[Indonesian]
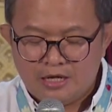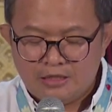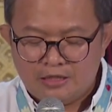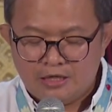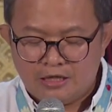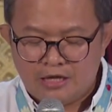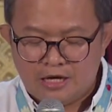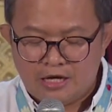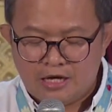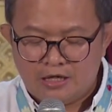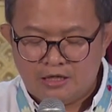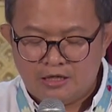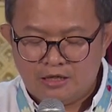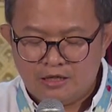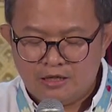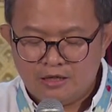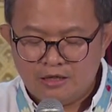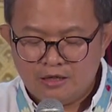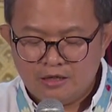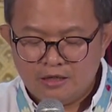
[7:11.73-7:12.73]
dengan
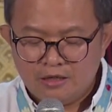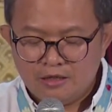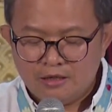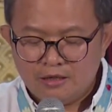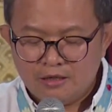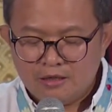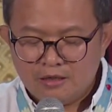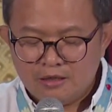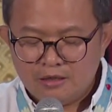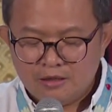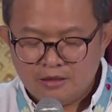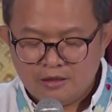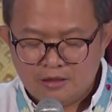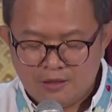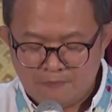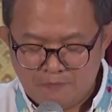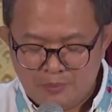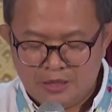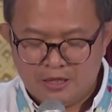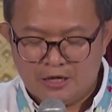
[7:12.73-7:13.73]

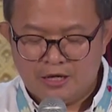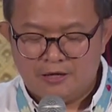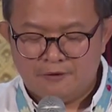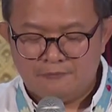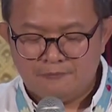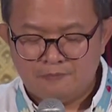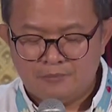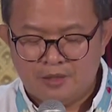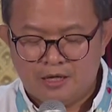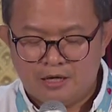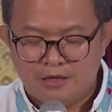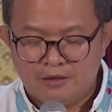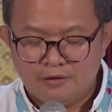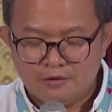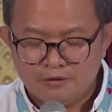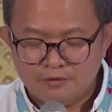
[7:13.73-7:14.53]
gembira ya.